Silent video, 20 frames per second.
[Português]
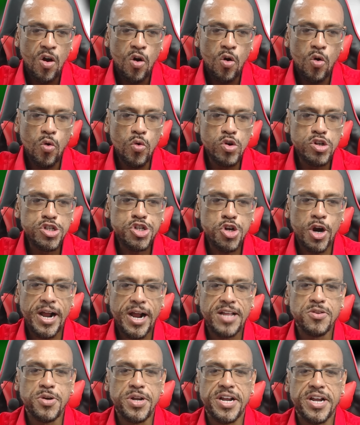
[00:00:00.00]
O
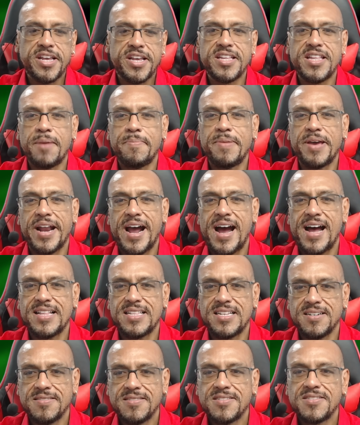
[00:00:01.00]
jogador aqui da
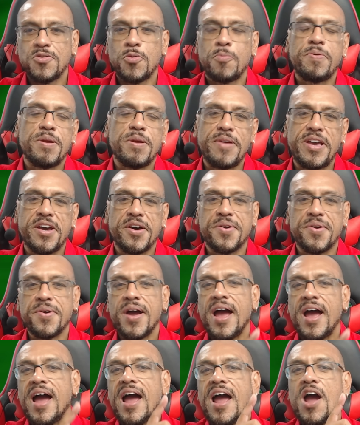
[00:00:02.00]
beirada, o primeiro,
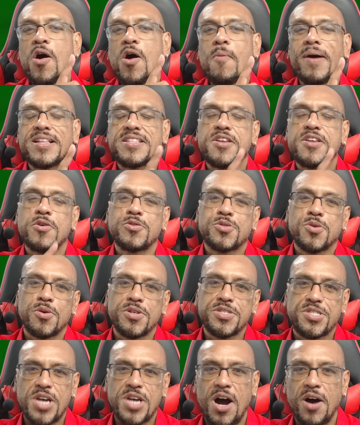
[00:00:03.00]
é o Matheus
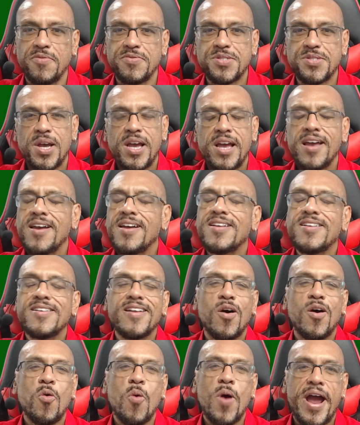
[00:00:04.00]
Gonçalves. Ele
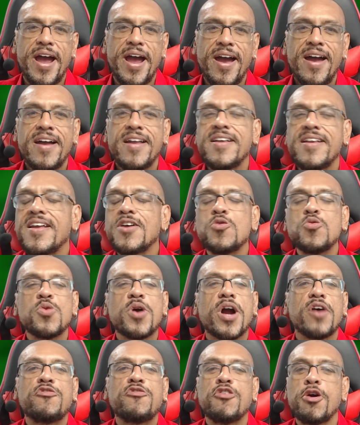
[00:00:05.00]
não é, nem
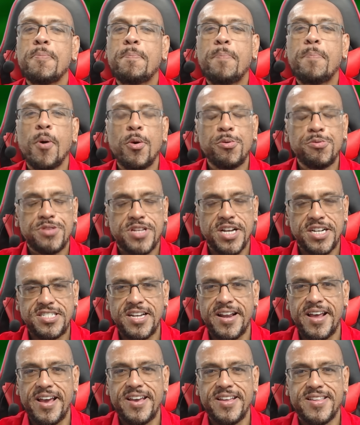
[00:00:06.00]
nunca foi ponta
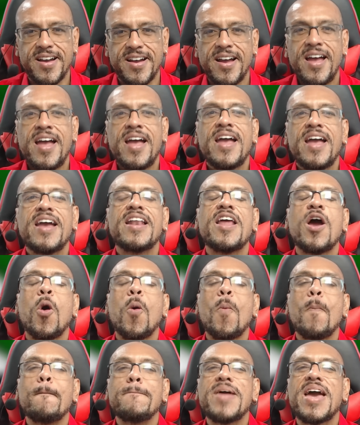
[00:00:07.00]
direita. Ele é um
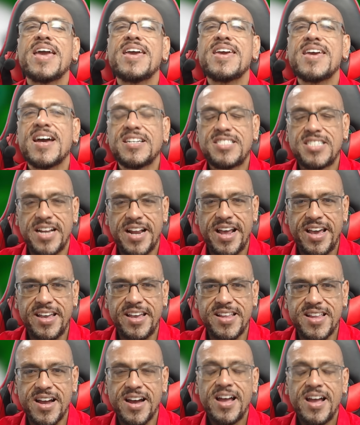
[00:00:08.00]
meia
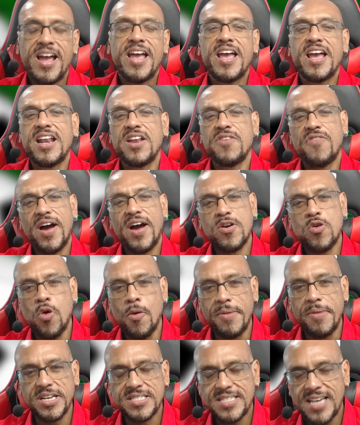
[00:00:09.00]
direita. Ele vai
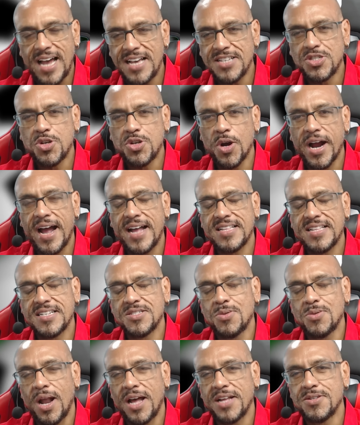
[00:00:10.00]
começar as jogadas
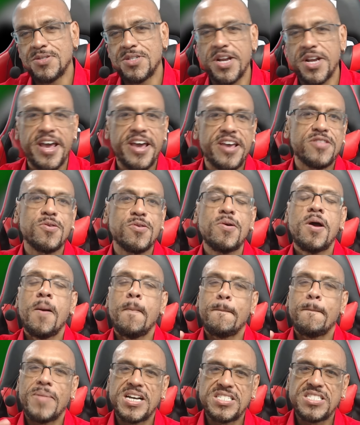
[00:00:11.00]
do lado direito,
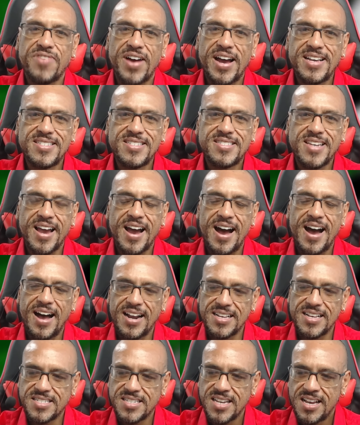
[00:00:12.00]
mas vai
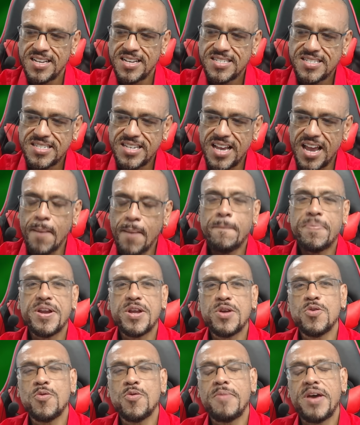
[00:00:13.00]
encerrá-las sempre
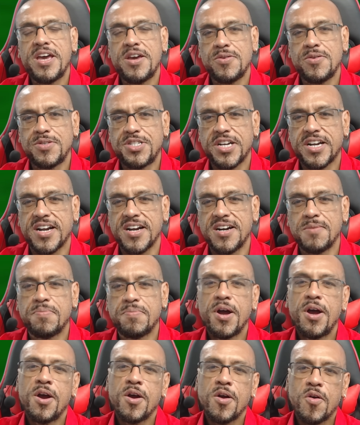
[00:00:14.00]
no meio de campo,
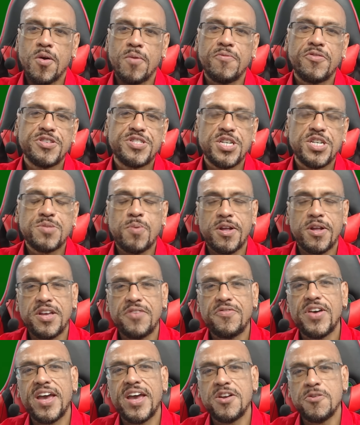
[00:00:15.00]
como vocês podem
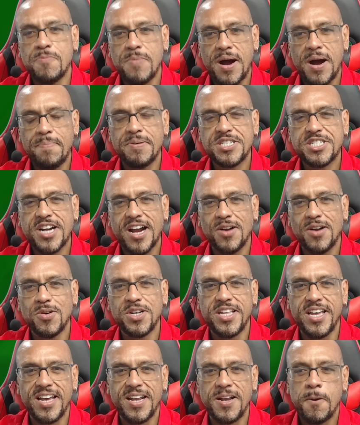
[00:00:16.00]
ver aí no mapa de calor
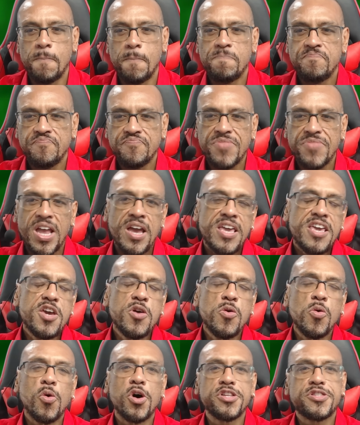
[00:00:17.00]
dele. E o
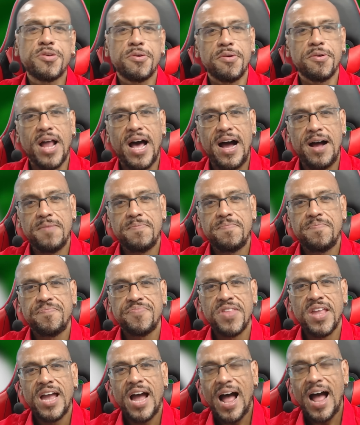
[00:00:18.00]
outro lá?
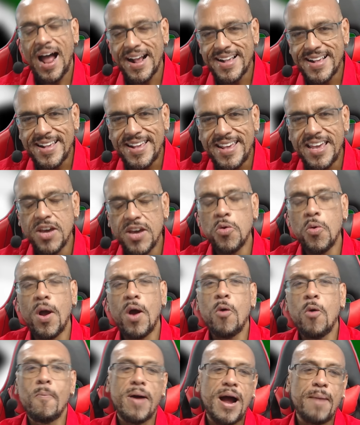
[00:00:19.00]
Aquilo é
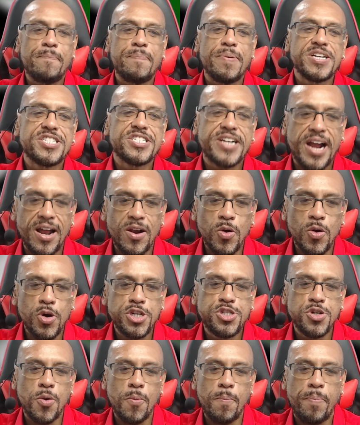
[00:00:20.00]
um mapa de calor
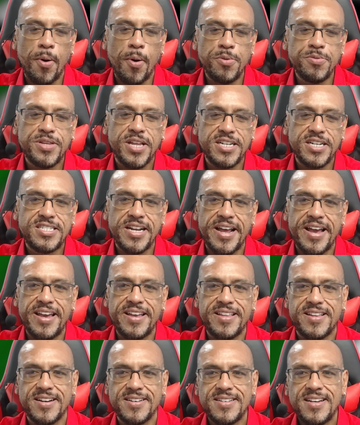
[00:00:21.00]
de um ponta
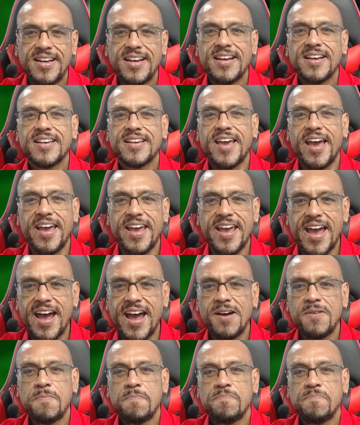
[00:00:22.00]
direita. Quem é?